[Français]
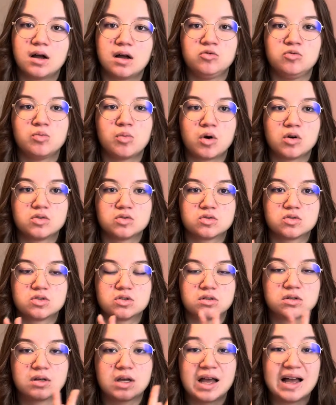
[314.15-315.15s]
une
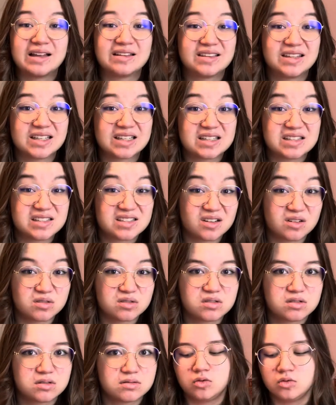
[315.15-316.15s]
branche
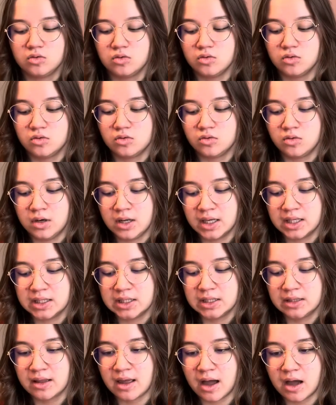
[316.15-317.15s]
intéressante de lire
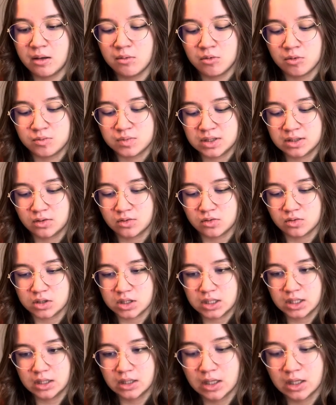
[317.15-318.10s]
des drames psychologiques.